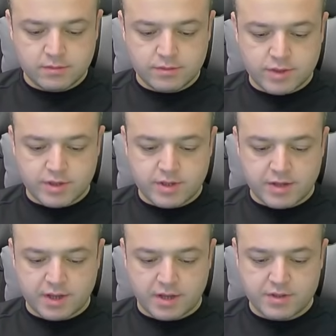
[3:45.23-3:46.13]
Ceza
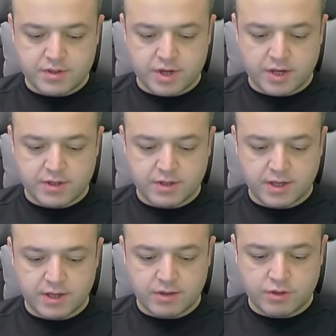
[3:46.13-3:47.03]
sahası
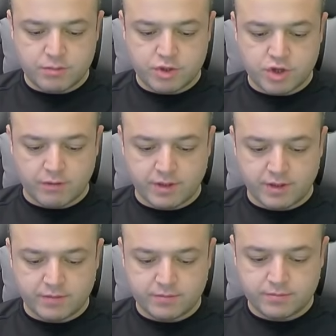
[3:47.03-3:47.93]
içerisine. Şimdi Xavi'ye.
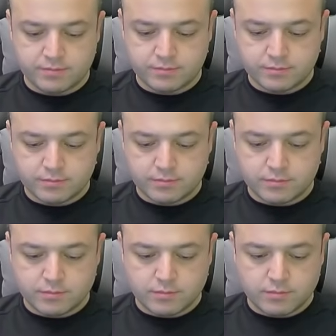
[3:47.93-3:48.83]

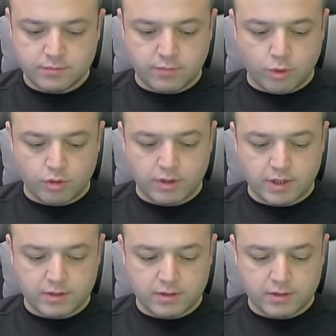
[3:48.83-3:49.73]
Forlan
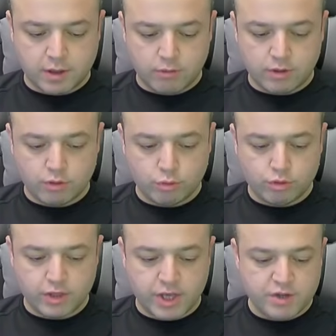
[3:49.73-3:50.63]
Raul'a doğru
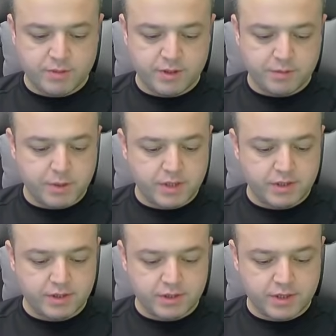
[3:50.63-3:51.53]
geçmedi.
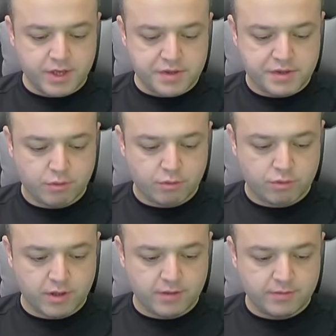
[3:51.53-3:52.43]
Petit iyi kesti
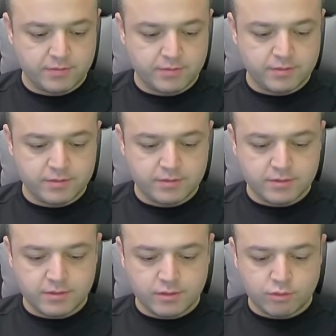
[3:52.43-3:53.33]
orada.
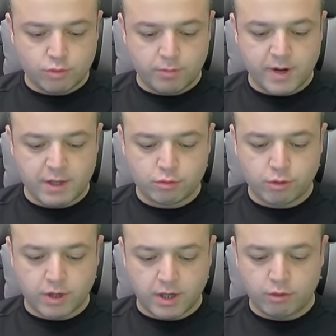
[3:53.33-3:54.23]
Roberto
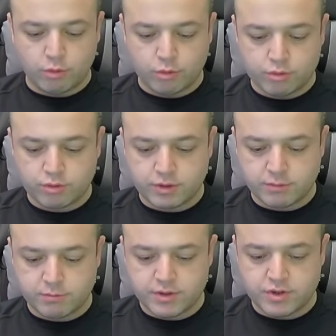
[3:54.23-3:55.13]
Carlos.
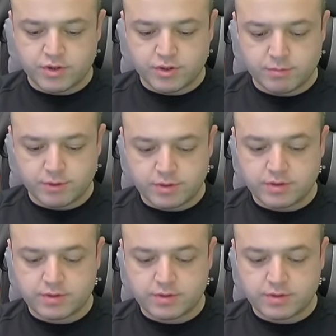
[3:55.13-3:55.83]
Kırmızı çizgimiz.